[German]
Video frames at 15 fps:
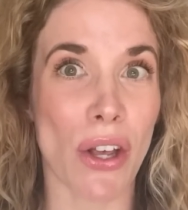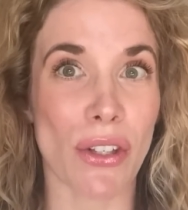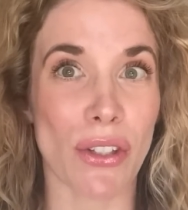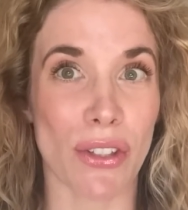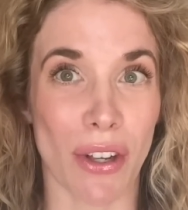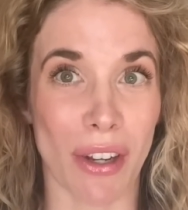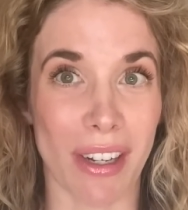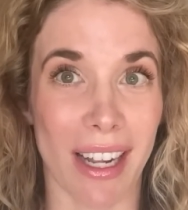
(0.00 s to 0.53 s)

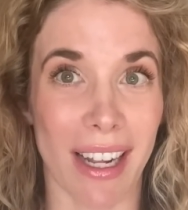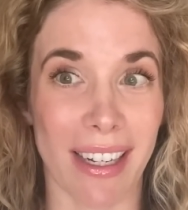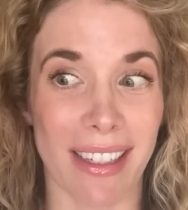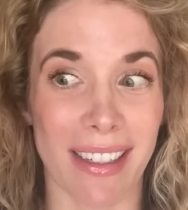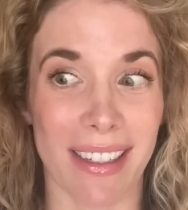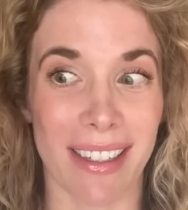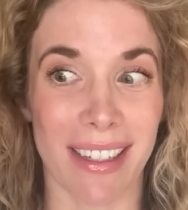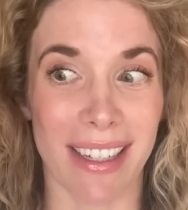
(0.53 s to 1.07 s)

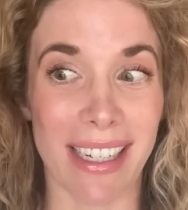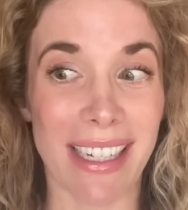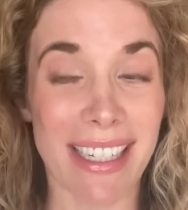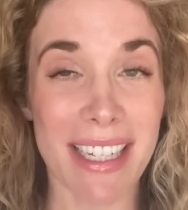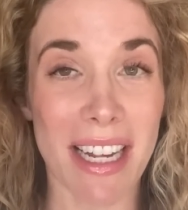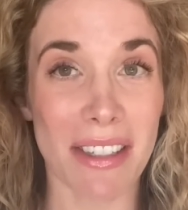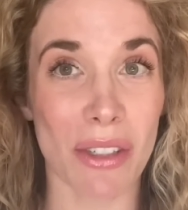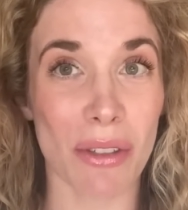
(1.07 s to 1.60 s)
sondern in
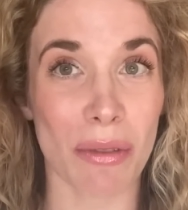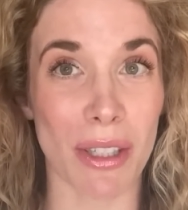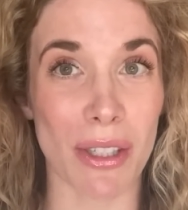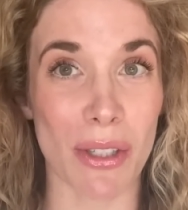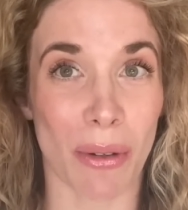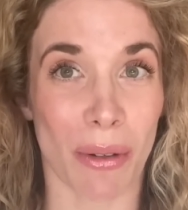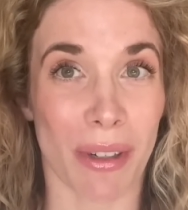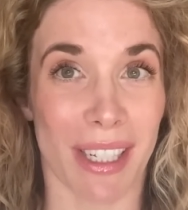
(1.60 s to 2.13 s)
dieser
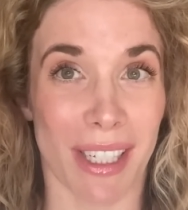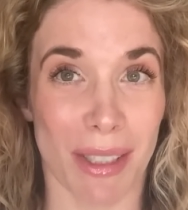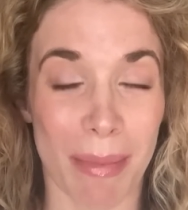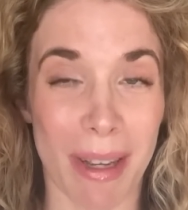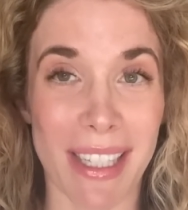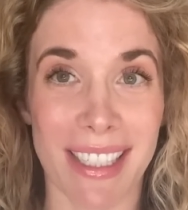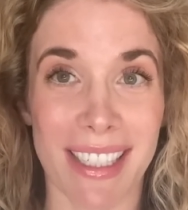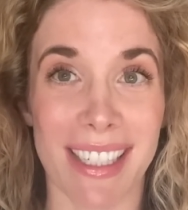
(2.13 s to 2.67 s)
Situation das
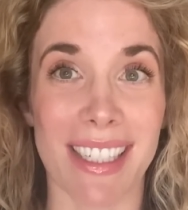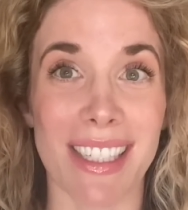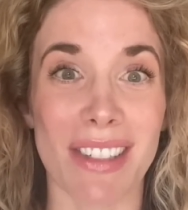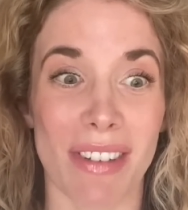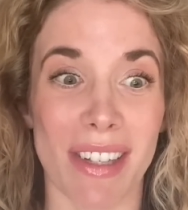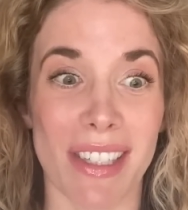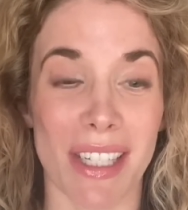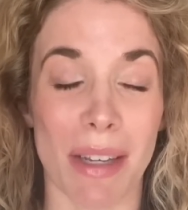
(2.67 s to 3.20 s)
Beste
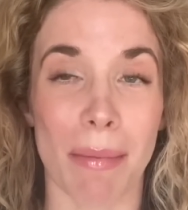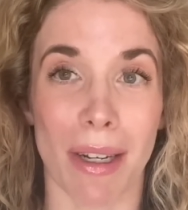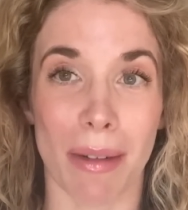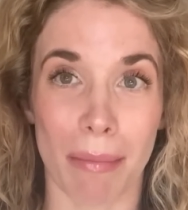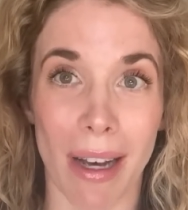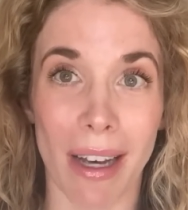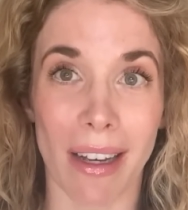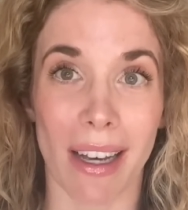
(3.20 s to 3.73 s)
ist, was
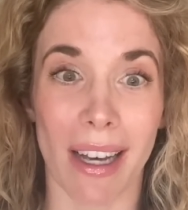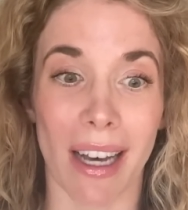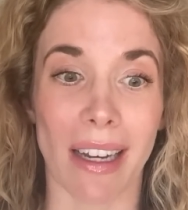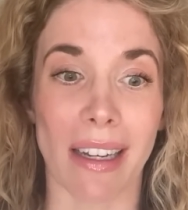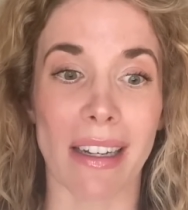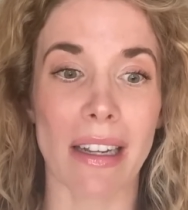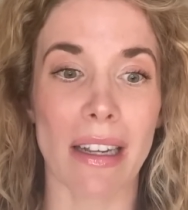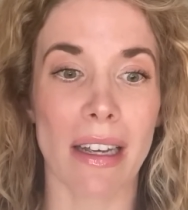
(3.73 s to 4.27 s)
jemand machen
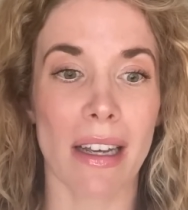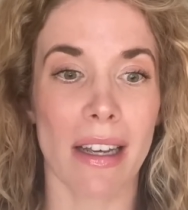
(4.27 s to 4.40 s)
kann,